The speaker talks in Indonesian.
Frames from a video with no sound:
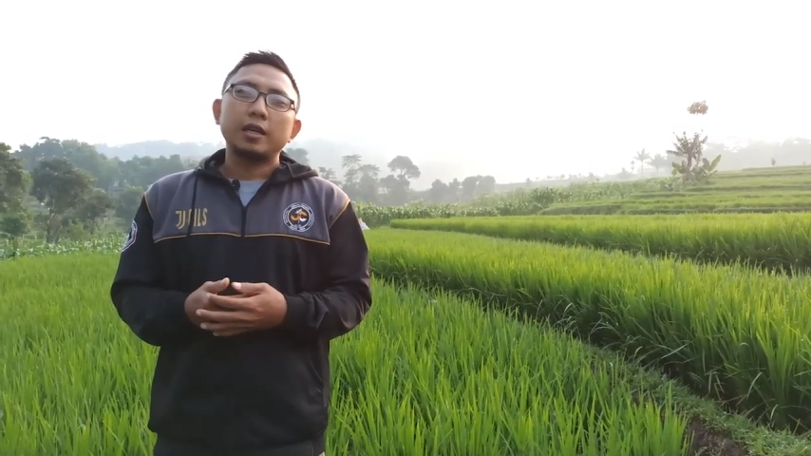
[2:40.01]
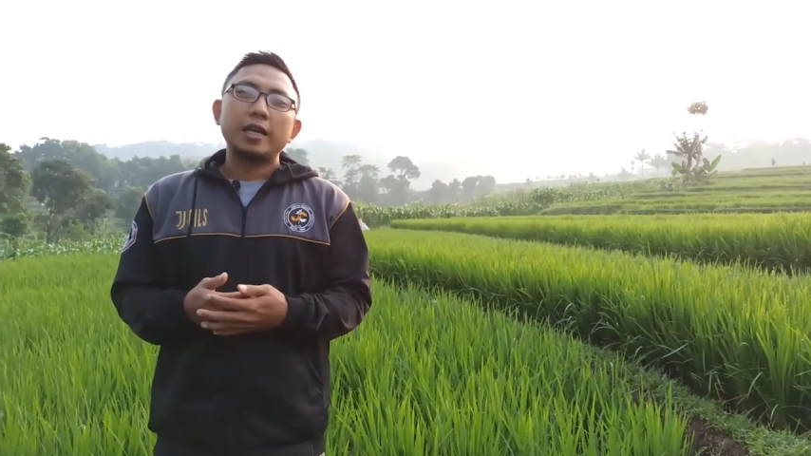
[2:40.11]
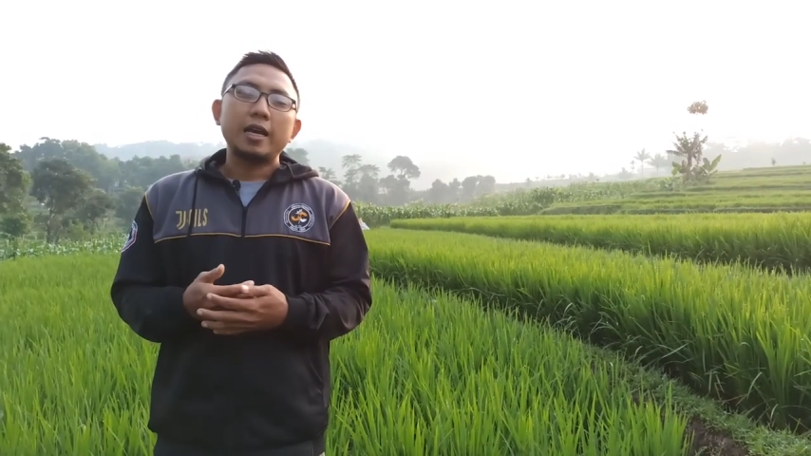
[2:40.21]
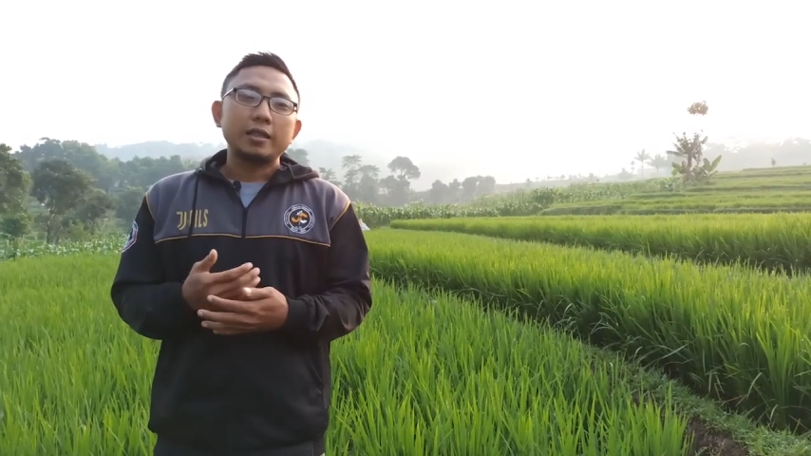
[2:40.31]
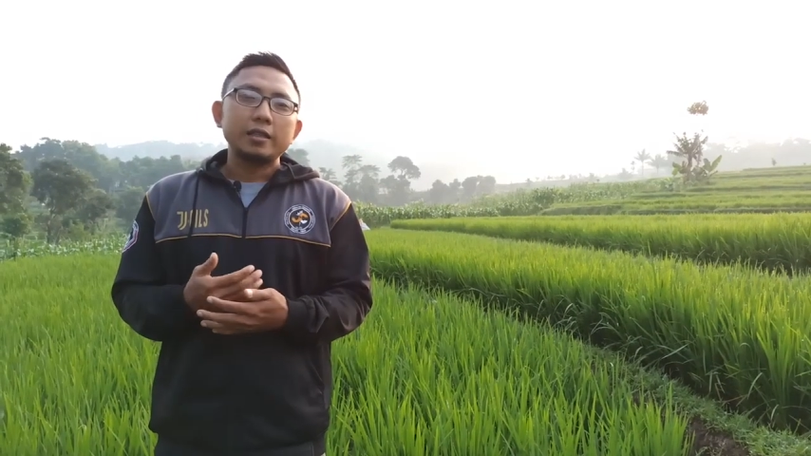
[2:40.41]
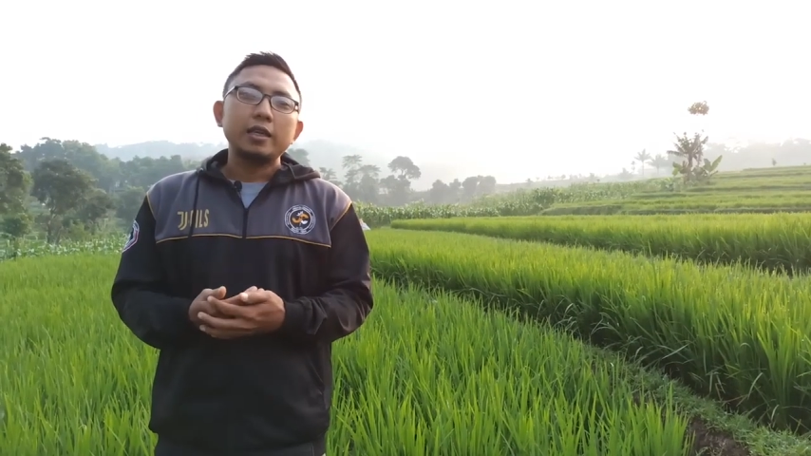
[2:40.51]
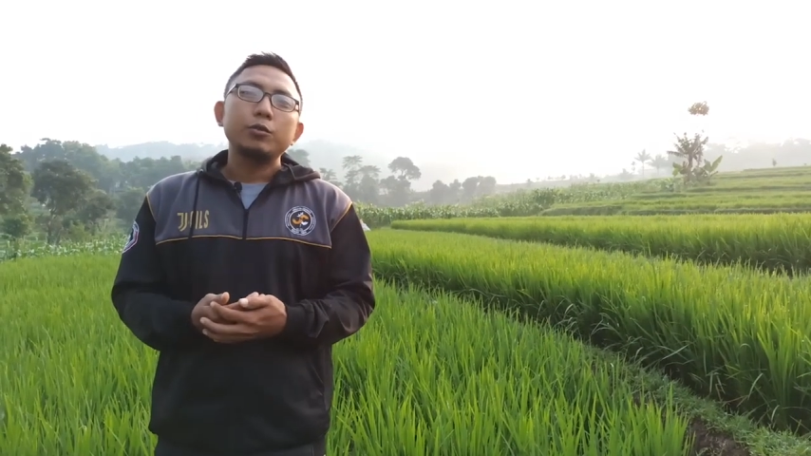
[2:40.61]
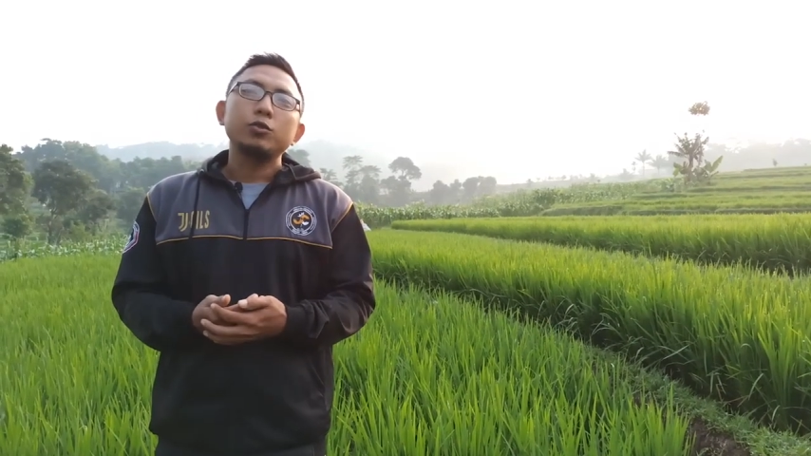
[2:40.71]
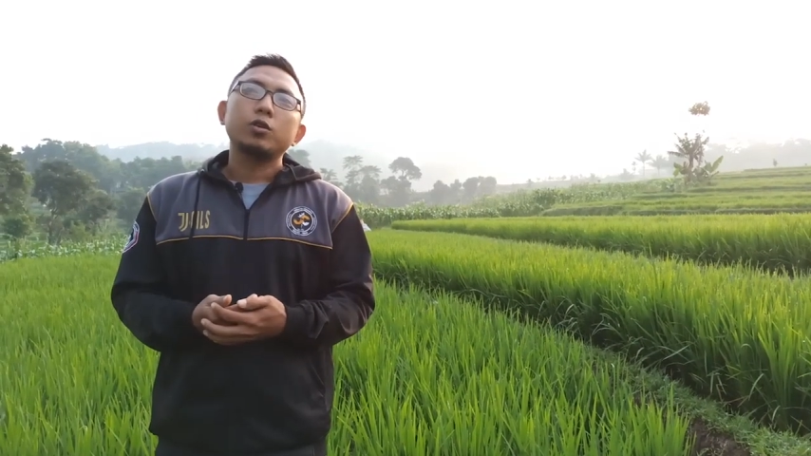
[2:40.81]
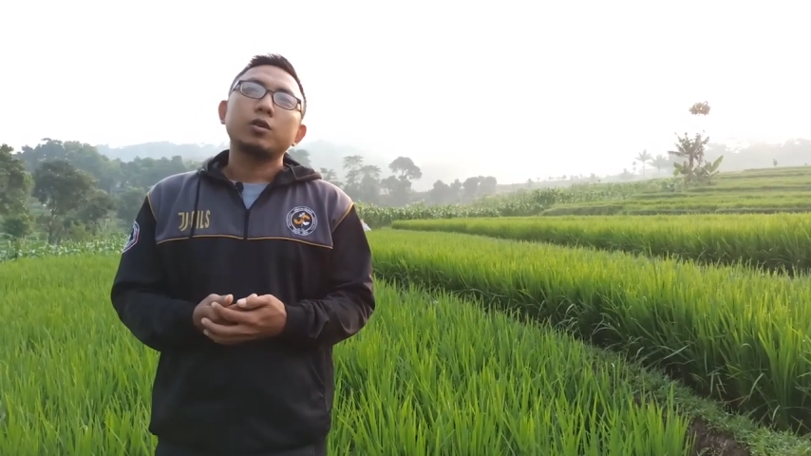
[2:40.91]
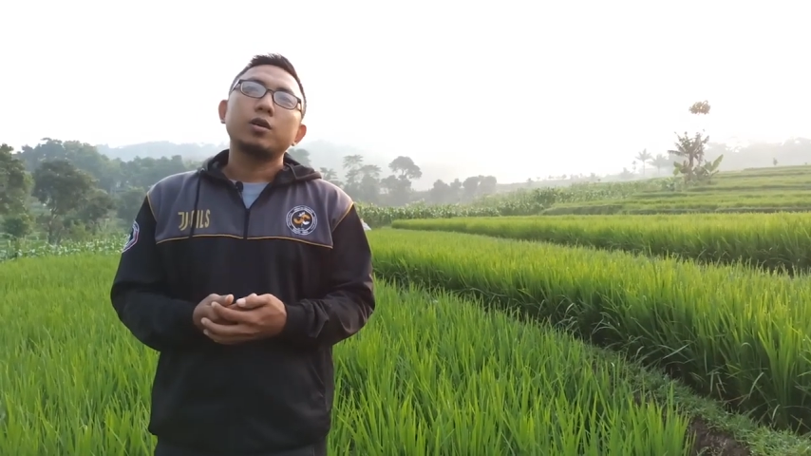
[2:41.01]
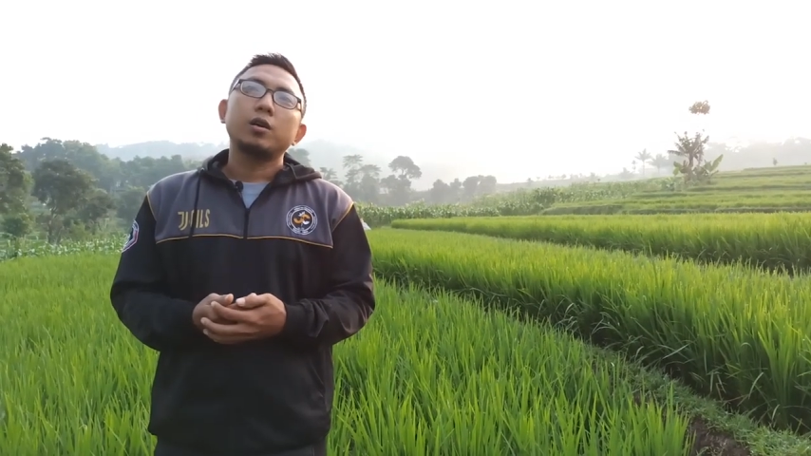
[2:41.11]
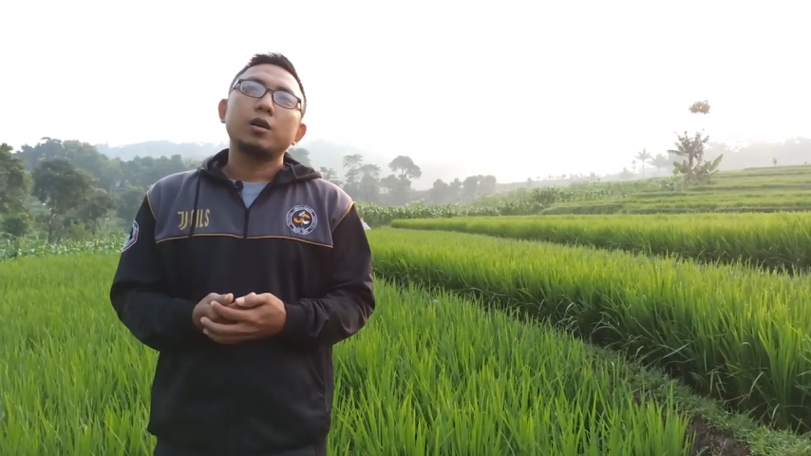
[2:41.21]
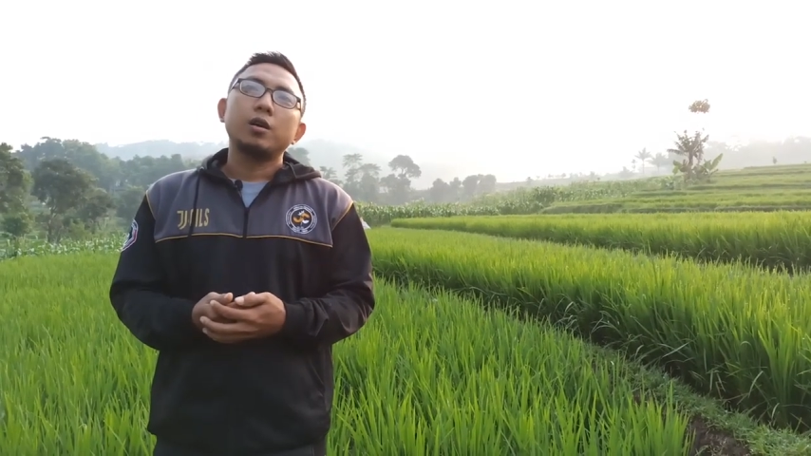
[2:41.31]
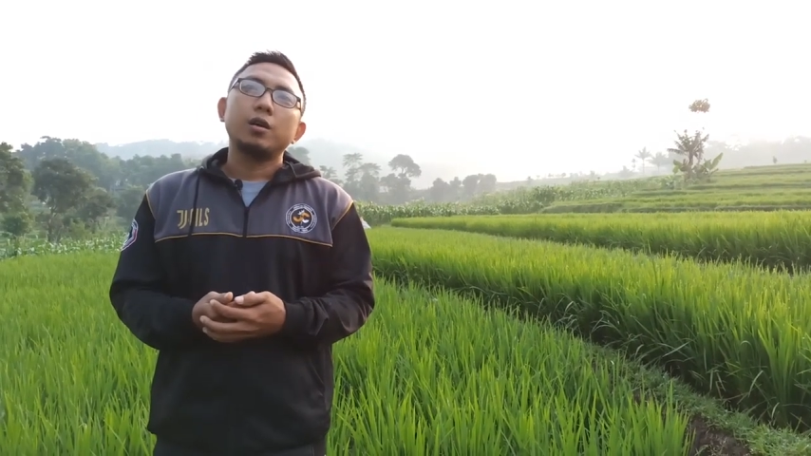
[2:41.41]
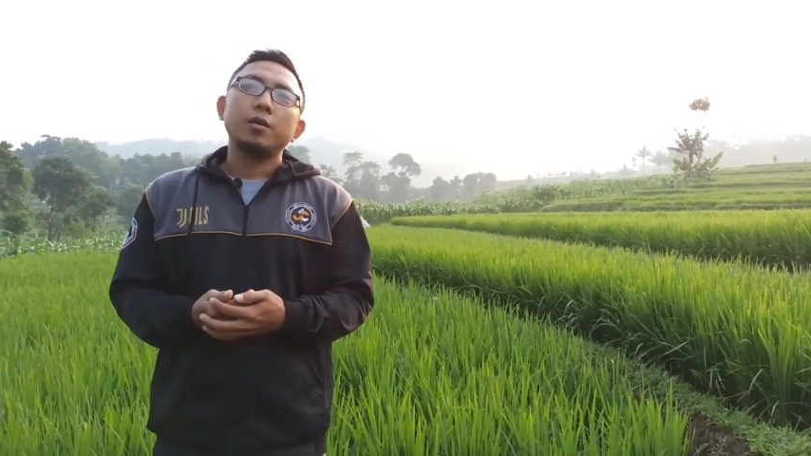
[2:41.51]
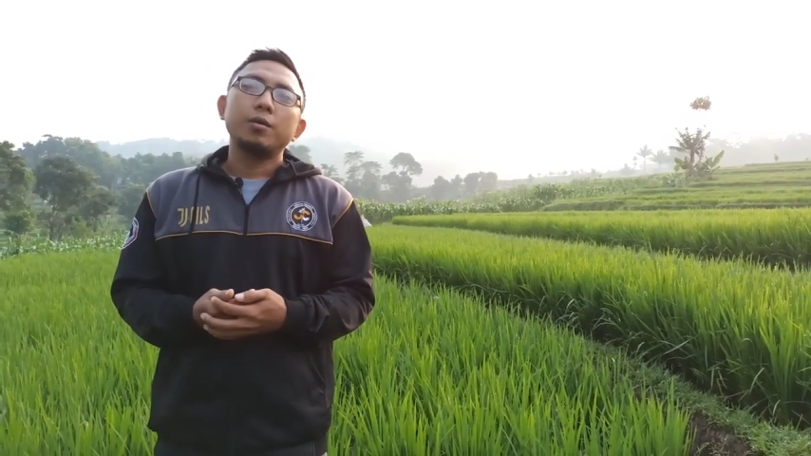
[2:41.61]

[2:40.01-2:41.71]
layaknya untuk uh,